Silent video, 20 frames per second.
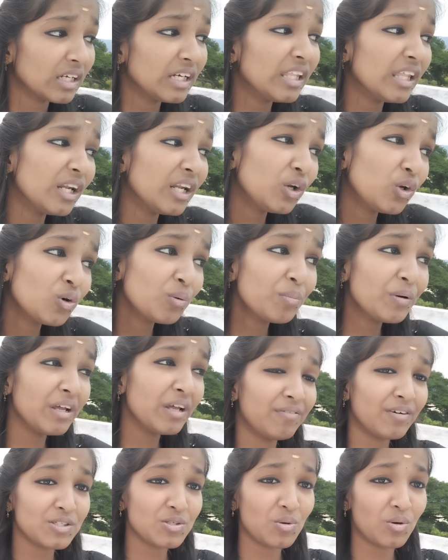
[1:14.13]
இது இன்னும்
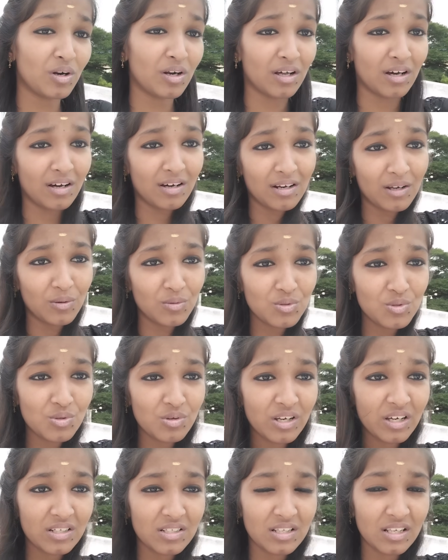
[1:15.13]
ப்ரீஃபாக சொல்லலாம் லவ்
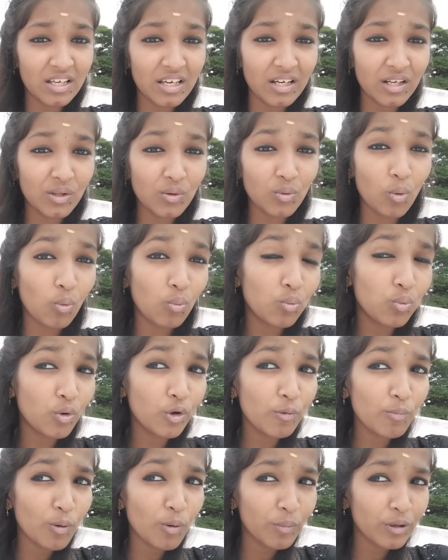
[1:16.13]
ஸ்டோரி ஆக்சுவலாக எங்களுக்கு
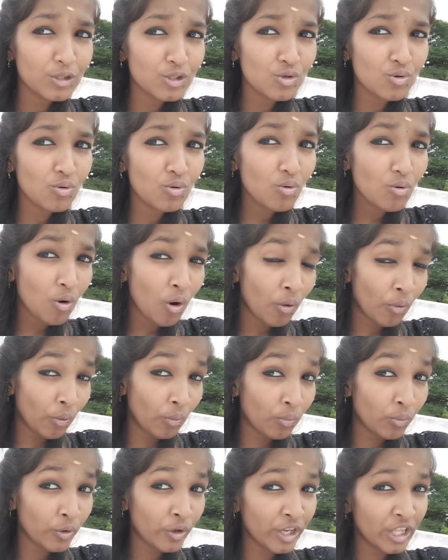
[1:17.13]
ஒவ்வொரு மூமெண்ட்ஸும்
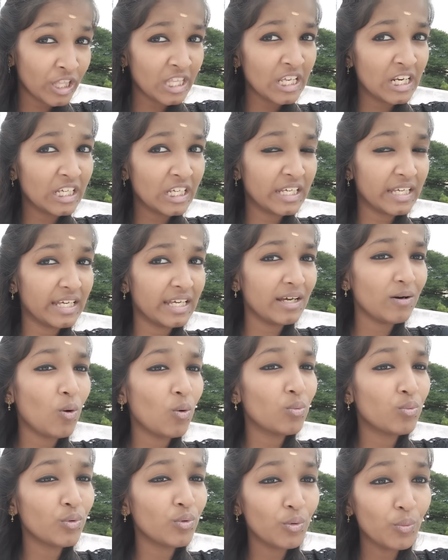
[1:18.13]
ஒவ்வொரு இது இருக்குது
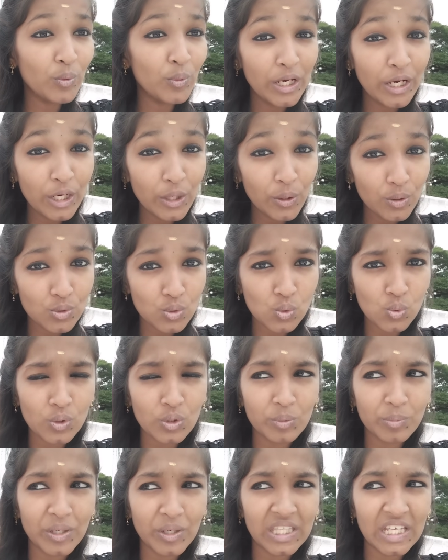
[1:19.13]
ஒவ்வொரு வீடியோஸும்
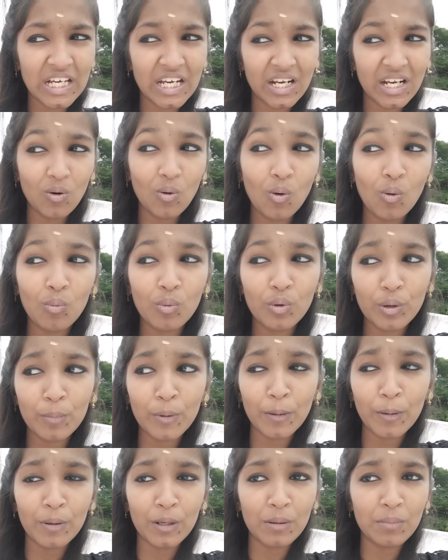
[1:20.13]
வந்து பார்த்திங்கன்னா ஒவ்வொரு
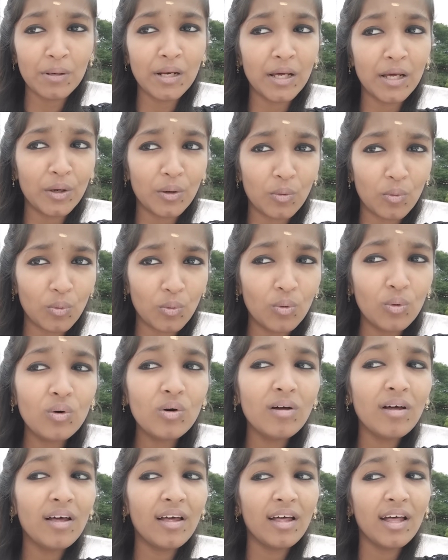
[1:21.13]
மெமரபுளாக இருக்கும்
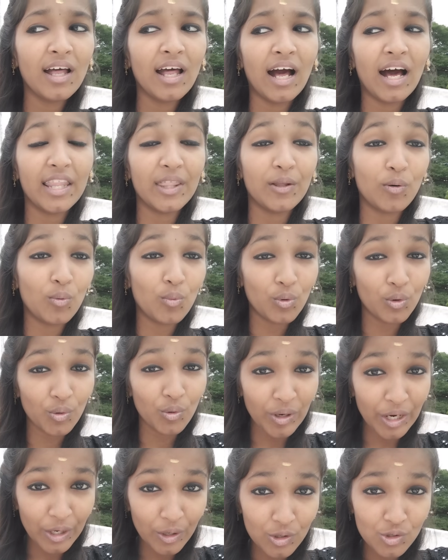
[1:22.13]
அந்த ஒவ்வொரு
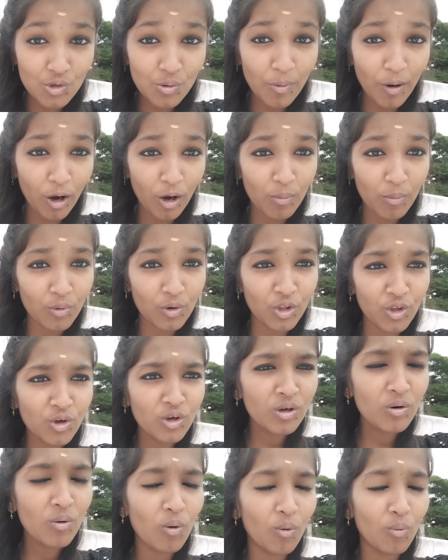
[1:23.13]
வீடியோஸும் பார்க்கும்போது
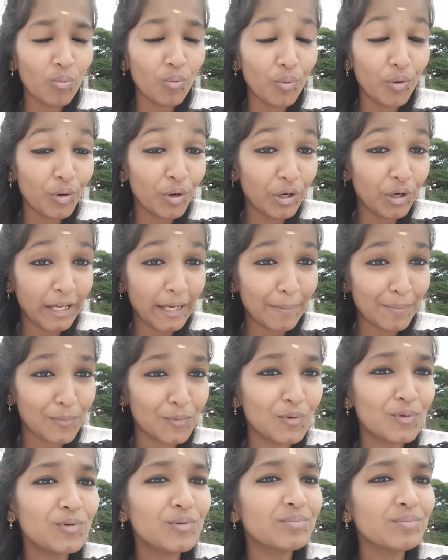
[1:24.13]
ஒவ்வொரு
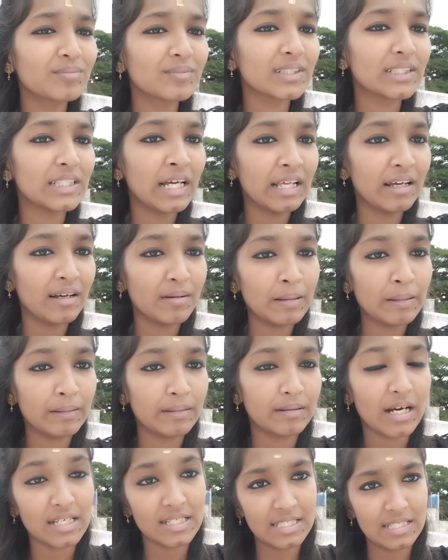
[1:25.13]
டைமும்
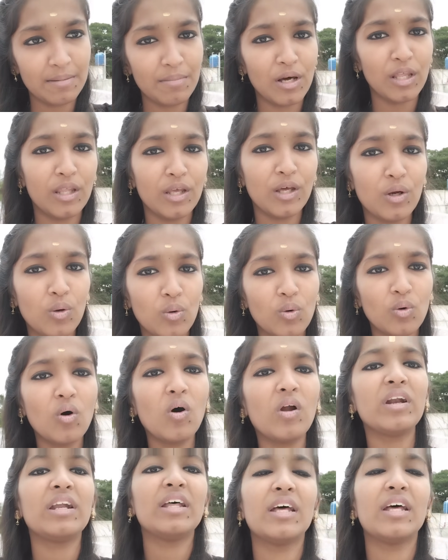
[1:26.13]
கஷ்டமாக தான் இருக்கும்
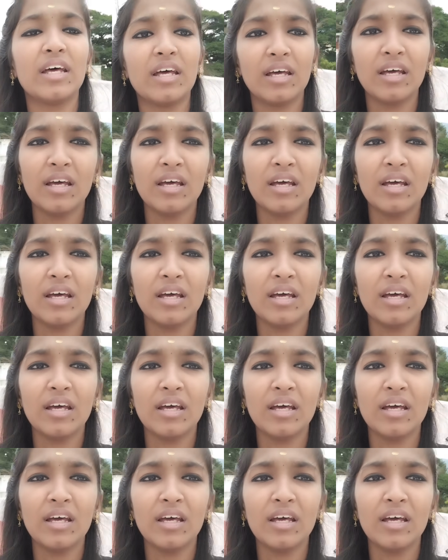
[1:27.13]
அண்டு